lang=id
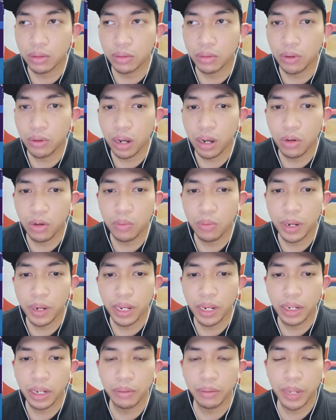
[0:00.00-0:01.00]
gue akan
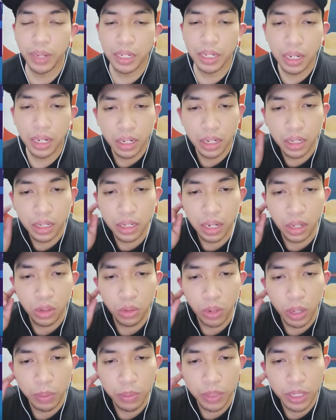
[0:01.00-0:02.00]
ya yang biasanya
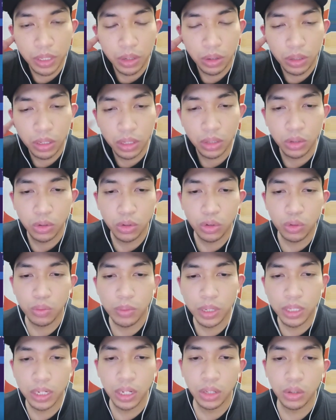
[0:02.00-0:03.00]
satu episode itu
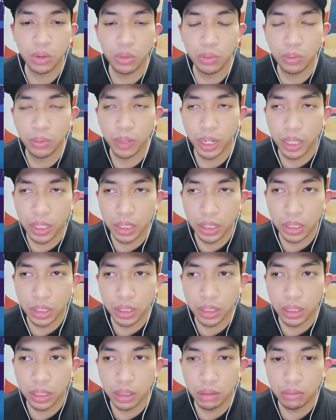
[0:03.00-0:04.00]
cuma satu
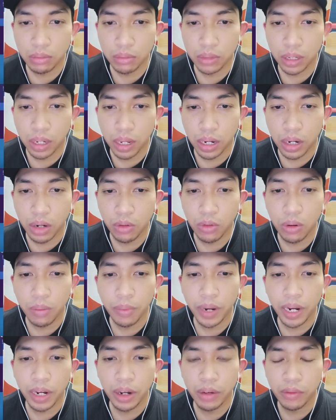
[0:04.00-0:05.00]
match karena gue
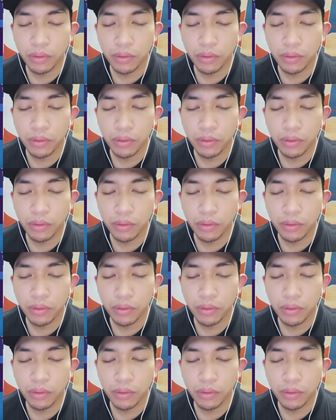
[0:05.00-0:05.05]
mainin